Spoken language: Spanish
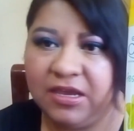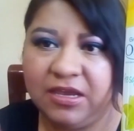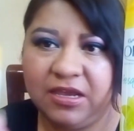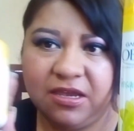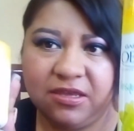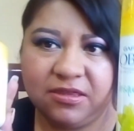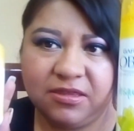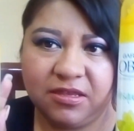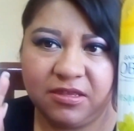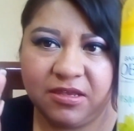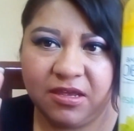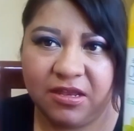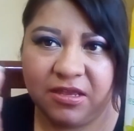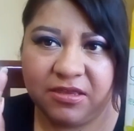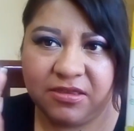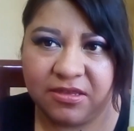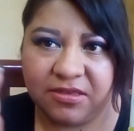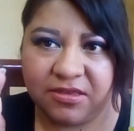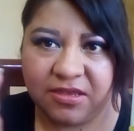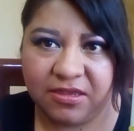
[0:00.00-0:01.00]
y este
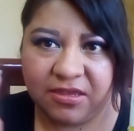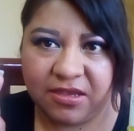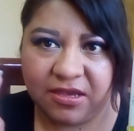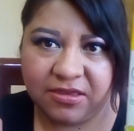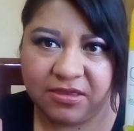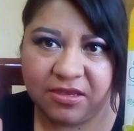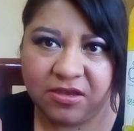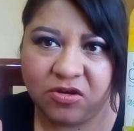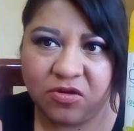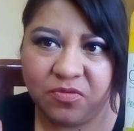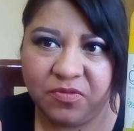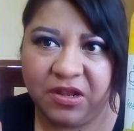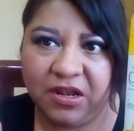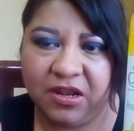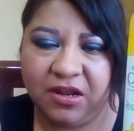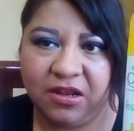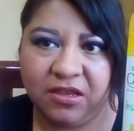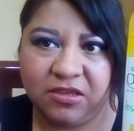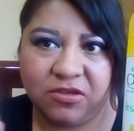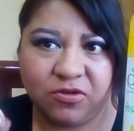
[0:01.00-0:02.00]
tiene 65
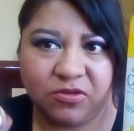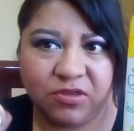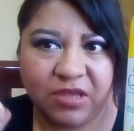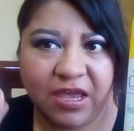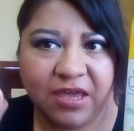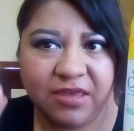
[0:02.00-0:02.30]
mililitros.